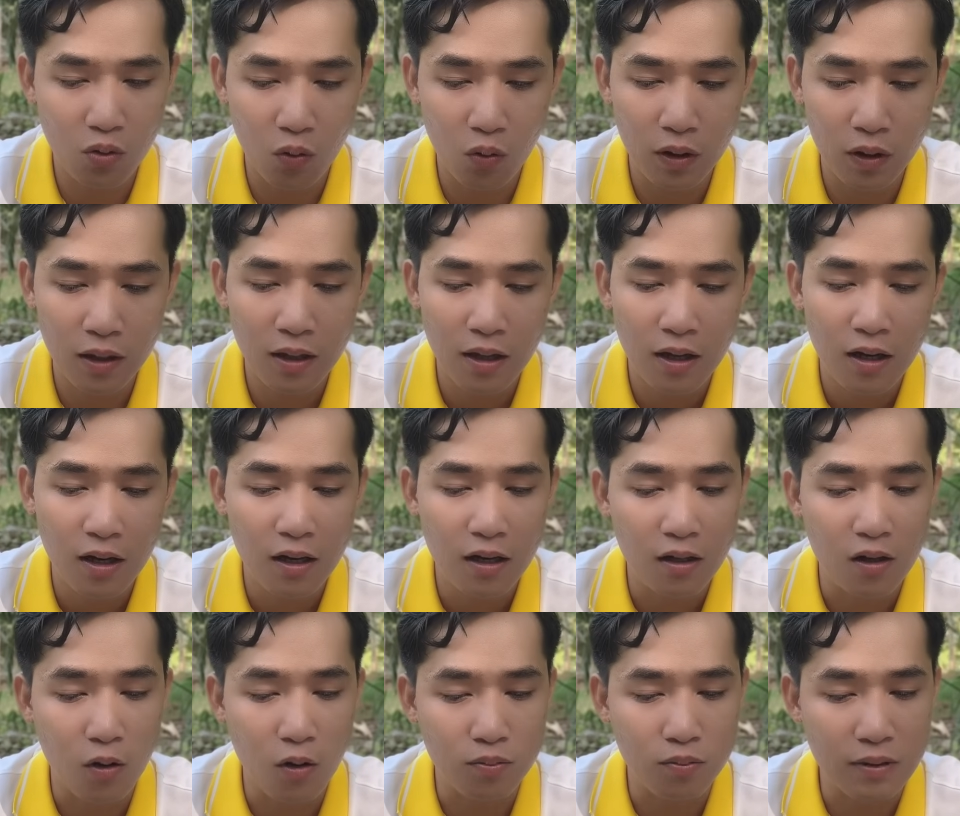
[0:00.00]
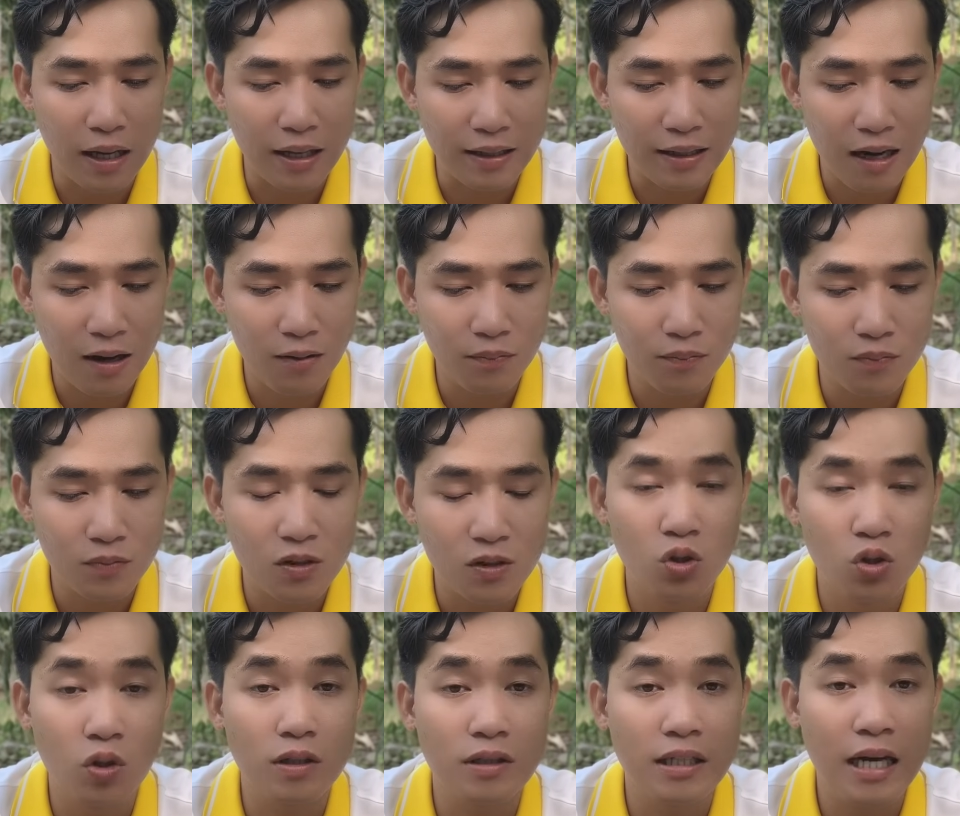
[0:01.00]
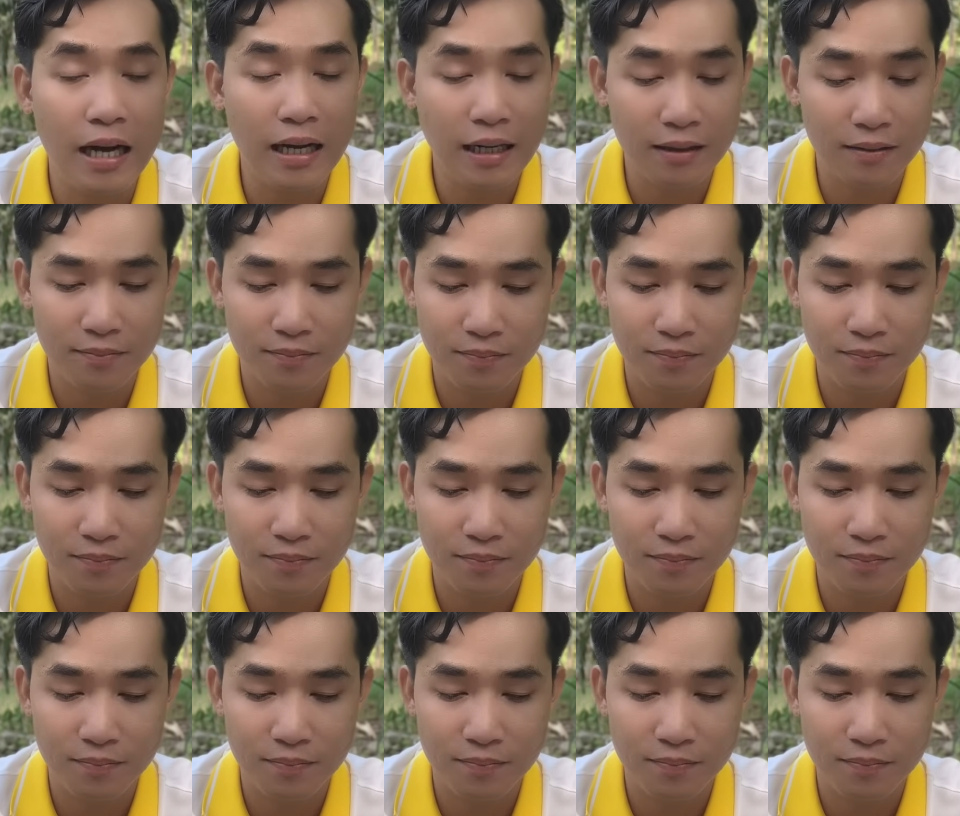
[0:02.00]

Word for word: cuối cùng thành công, xuất sắc.